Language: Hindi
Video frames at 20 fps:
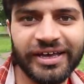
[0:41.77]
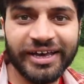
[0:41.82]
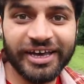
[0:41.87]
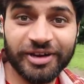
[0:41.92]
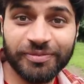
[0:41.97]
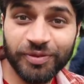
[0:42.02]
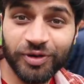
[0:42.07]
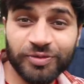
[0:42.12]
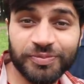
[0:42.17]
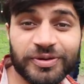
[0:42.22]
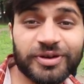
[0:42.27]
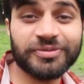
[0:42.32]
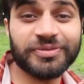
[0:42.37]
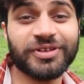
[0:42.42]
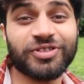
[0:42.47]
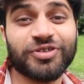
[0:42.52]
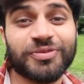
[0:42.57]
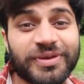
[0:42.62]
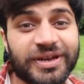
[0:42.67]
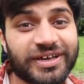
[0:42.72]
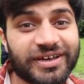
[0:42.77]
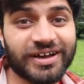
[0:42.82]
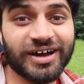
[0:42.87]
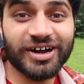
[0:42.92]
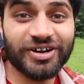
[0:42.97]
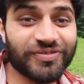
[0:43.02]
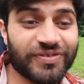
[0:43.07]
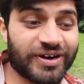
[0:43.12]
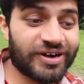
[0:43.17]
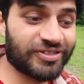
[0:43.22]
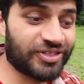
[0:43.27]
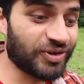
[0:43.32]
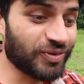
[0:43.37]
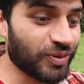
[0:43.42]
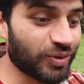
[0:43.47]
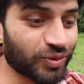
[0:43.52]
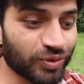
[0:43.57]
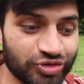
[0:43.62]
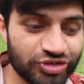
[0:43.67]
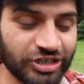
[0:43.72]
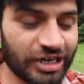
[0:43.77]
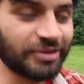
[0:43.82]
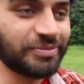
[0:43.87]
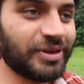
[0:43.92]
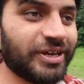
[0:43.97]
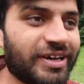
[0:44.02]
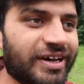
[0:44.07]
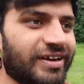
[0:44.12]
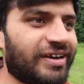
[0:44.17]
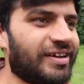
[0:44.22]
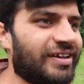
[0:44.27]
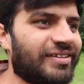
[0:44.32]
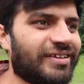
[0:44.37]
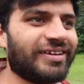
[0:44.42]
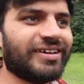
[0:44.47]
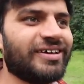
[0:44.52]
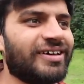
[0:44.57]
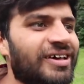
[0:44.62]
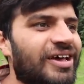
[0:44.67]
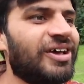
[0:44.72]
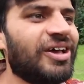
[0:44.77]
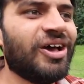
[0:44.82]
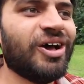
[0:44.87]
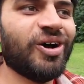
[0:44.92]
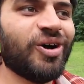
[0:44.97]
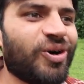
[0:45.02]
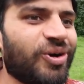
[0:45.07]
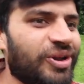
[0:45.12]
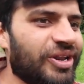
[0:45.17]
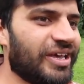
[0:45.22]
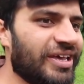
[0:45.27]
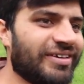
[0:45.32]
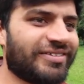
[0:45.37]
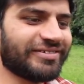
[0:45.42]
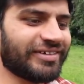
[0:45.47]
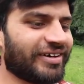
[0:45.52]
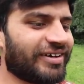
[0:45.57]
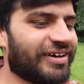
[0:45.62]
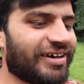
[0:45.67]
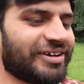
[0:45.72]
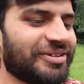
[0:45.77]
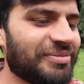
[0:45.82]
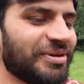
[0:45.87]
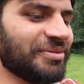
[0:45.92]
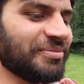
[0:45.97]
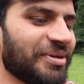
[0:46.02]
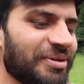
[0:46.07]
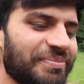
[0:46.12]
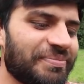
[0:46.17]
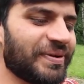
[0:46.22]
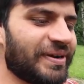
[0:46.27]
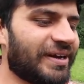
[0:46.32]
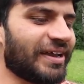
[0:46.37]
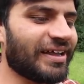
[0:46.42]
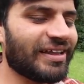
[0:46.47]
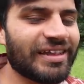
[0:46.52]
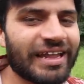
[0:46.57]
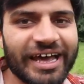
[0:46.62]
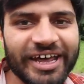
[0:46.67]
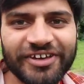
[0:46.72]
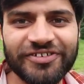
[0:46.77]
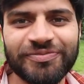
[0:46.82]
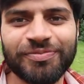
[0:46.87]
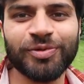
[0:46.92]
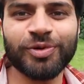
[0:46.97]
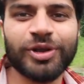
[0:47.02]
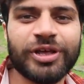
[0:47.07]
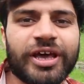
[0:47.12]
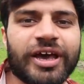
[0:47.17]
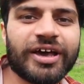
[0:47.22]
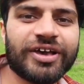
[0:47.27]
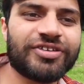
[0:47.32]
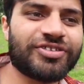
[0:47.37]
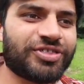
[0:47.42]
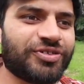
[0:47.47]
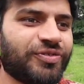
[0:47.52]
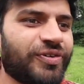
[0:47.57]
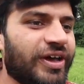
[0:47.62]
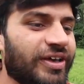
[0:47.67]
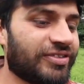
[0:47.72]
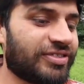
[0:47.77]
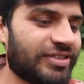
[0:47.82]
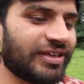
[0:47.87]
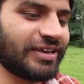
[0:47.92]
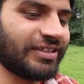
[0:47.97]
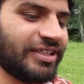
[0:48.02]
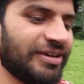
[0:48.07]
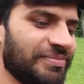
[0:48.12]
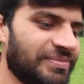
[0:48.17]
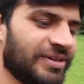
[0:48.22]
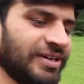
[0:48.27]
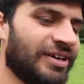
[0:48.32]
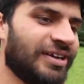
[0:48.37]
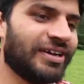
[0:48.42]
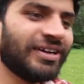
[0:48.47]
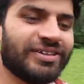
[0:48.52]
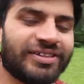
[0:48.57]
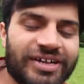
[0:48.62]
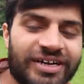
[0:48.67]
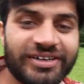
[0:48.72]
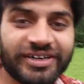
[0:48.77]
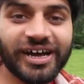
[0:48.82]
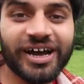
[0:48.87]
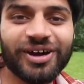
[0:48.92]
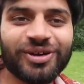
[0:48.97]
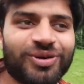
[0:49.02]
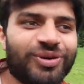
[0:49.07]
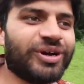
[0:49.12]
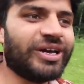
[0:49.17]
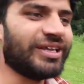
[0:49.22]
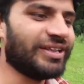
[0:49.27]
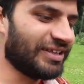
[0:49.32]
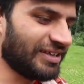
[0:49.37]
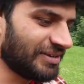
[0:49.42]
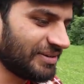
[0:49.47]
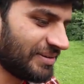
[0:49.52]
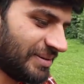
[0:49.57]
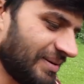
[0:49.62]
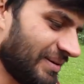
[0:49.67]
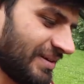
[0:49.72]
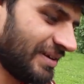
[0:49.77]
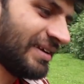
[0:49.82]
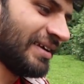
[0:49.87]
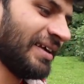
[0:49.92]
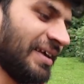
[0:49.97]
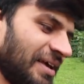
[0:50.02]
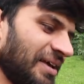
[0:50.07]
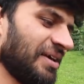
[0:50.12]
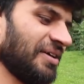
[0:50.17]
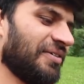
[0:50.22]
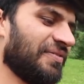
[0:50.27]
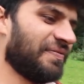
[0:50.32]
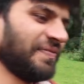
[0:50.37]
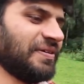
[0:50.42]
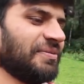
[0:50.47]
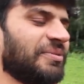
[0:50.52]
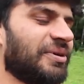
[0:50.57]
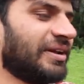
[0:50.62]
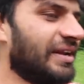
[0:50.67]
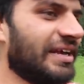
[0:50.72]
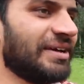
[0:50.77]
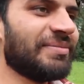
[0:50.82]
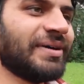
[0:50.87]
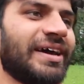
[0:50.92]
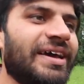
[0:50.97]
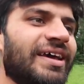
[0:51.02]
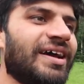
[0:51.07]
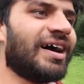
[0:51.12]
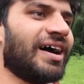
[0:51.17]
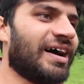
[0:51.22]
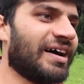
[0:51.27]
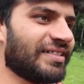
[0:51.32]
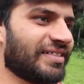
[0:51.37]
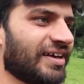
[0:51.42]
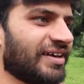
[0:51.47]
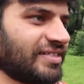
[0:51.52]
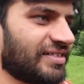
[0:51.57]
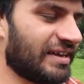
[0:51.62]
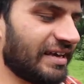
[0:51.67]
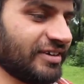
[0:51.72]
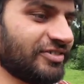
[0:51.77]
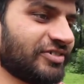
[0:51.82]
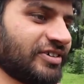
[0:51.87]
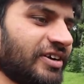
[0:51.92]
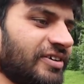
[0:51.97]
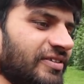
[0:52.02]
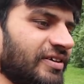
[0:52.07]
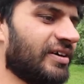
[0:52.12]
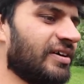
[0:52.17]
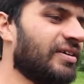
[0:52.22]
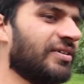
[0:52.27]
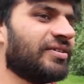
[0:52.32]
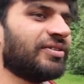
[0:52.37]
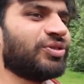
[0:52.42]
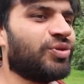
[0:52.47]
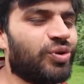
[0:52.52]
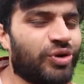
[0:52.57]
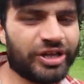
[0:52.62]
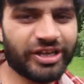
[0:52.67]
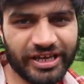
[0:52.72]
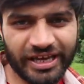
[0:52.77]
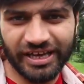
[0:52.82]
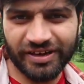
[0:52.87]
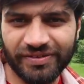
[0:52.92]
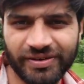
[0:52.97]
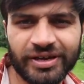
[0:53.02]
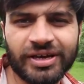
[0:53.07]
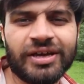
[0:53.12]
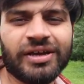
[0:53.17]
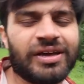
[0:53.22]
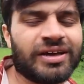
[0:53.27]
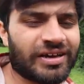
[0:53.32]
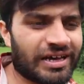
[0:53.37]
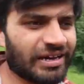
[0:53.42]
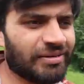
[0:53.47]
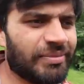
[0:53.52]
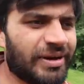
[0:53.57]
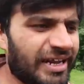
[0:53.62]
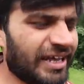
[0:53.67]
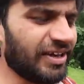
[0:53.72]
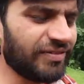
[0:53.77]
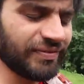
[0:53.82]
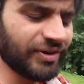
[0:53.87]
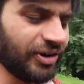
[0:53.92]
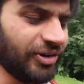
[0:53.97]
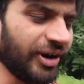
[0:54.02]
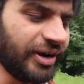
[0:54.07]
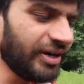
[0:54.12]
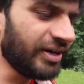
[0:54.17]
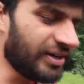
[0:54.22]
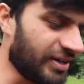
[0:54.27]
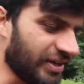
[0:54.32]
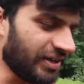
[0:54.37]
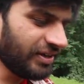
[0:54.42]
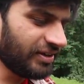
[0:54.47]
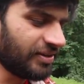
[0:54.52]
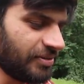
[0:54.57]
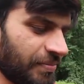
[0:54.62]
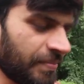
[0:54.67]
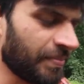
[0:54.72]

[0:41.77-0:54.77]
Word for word: एयरपोर्ट पर भी जो मेरे कार्ड वार्ड थे वो कुछ काम नहीं कर रहे थे और इस चक्कर में मैं बेटा लाइफ पूरी अस्त व्यस्त एकदम घंटाक हो गई थी फिर मैं नहीं भाई आज आज रेस्ट करते हैं थोड़ी एक कल मैंने एक वीडियो एडिट की